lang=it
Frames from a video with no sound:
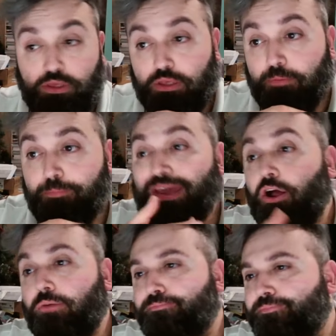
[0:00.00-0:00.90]

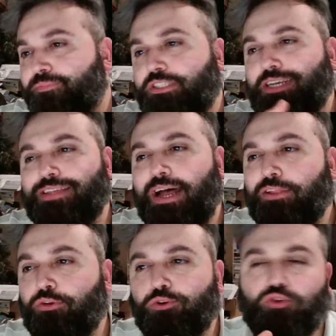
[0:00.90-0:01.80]
però c'è
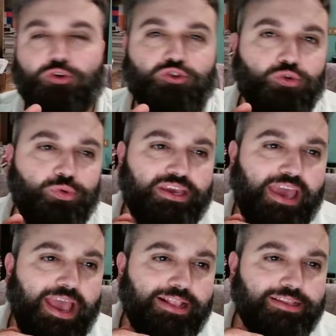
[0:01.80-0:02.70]
stato lo scorso
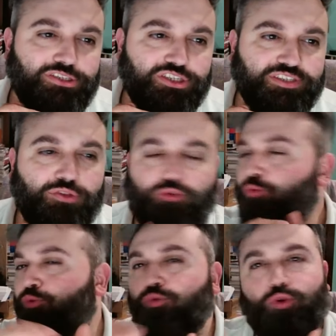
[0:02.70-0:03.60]
weekend, c'è stato
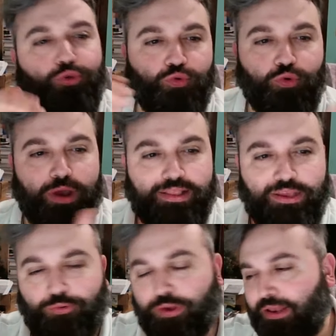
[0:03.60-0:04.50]
un 1-2 di
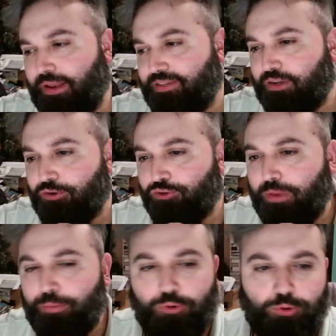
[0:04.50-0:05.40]
quelli secondo
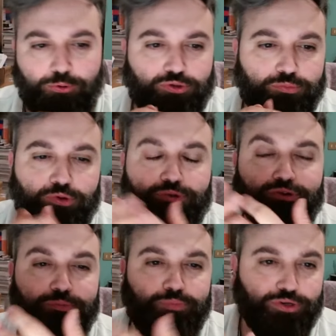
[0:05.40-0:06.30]
me molto molto
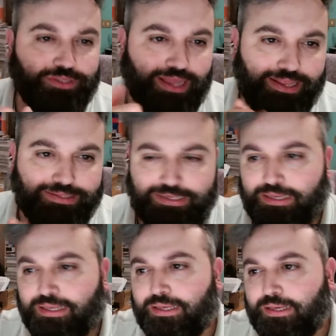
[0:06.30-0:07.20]
importanti.
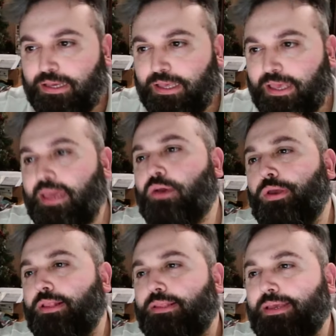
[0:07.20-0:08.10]
E
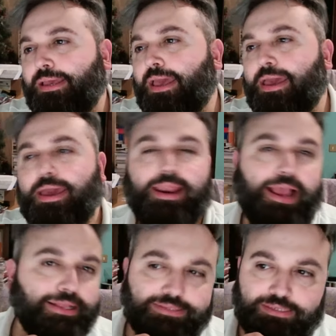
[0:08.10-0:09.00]
quindi, eh,
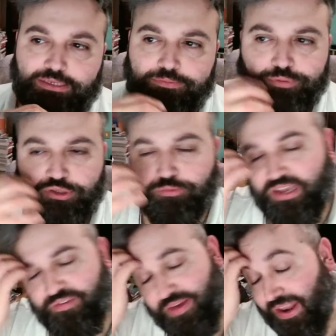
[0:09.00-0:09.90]
ragazzi, non potevo
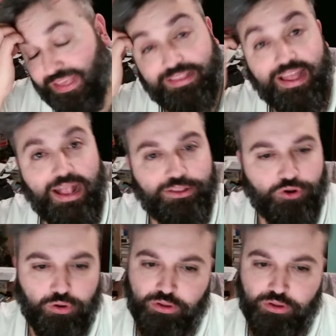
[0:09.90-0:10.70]
mica fare nient'altro